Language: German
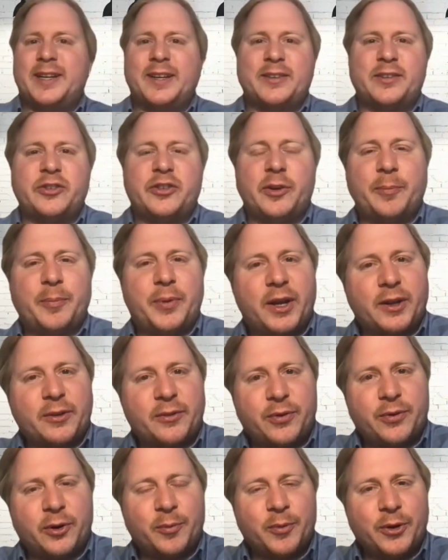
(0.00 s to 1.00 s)
klassische
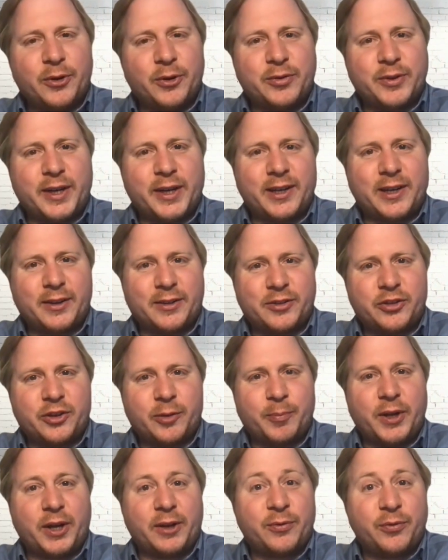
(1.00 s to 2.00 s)
Plattformlösung, ein klassischer
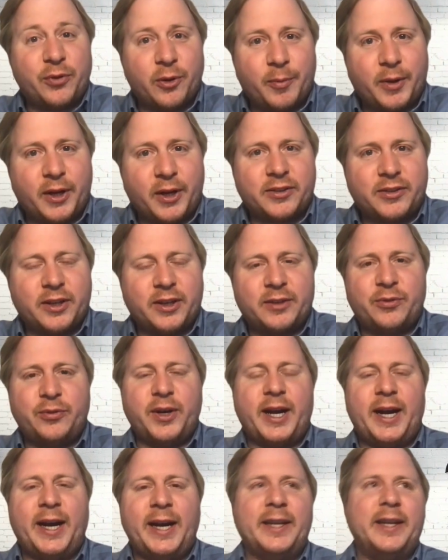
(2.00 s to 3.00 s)
Plattformansatz
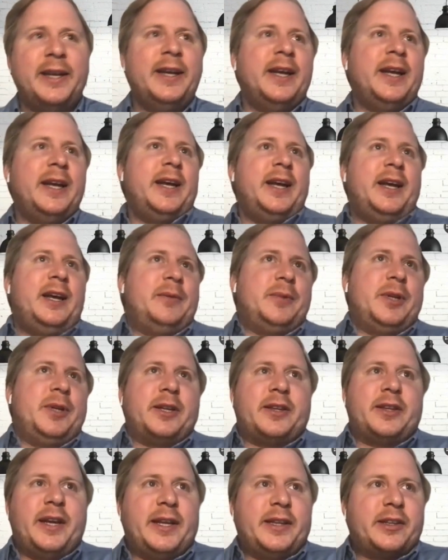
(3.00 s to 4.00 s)
für ein
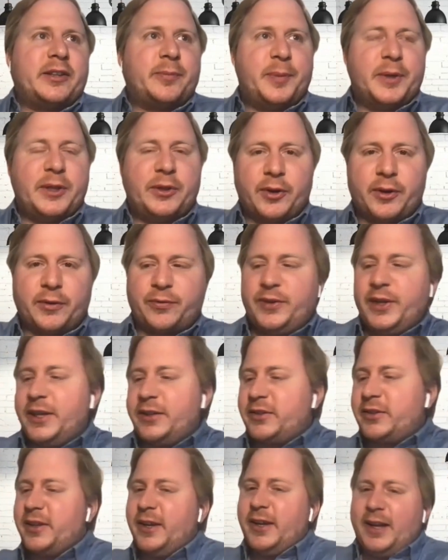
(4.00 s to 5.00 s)
latentes
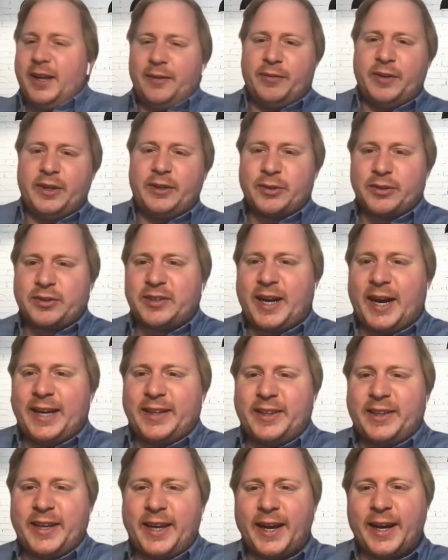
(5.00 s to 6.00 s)
Bedürfnis. Wieso
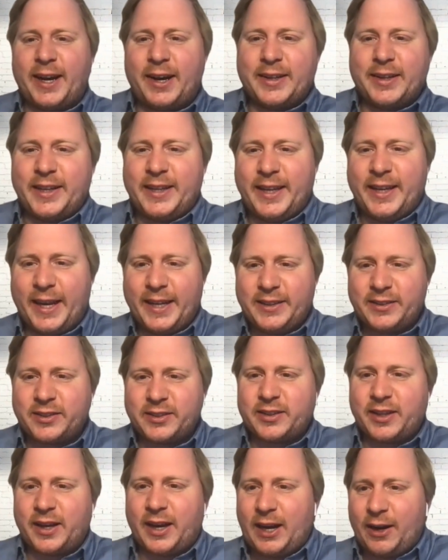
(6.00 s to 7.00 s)
seid ihr gerade jetzt
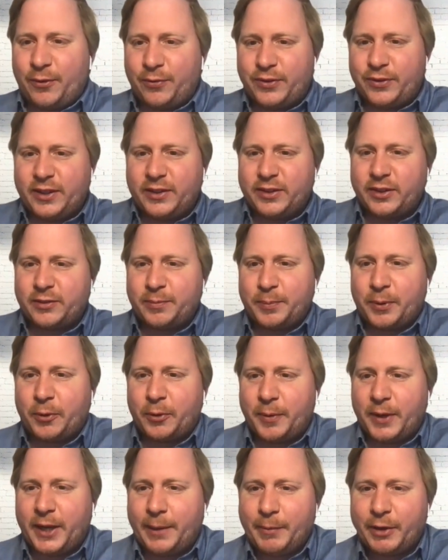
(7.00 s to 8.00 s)
auf dieses
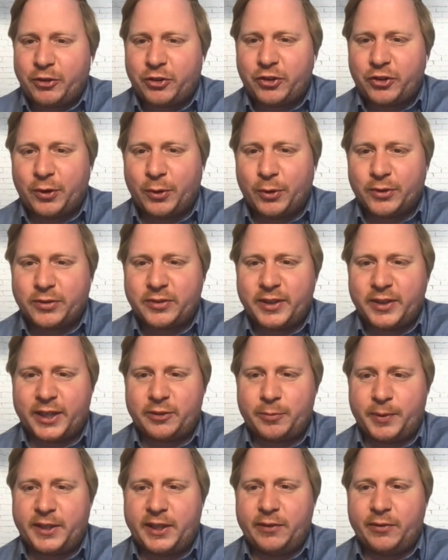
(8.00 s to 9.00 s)
Problem gestoßen,
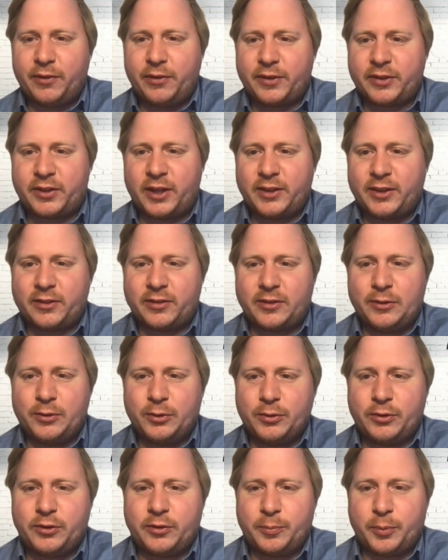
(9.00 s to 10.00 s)
respektive was hat das
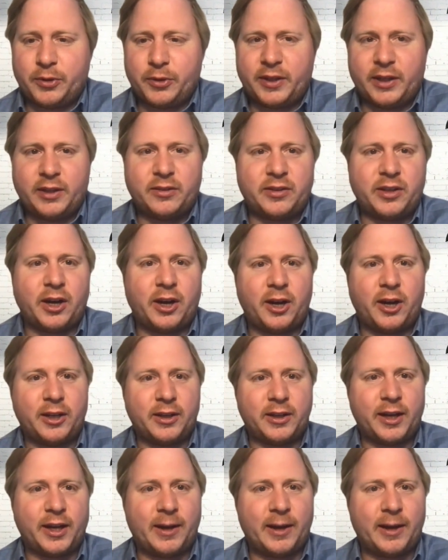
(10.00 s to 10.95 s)
Nutzungspotenzial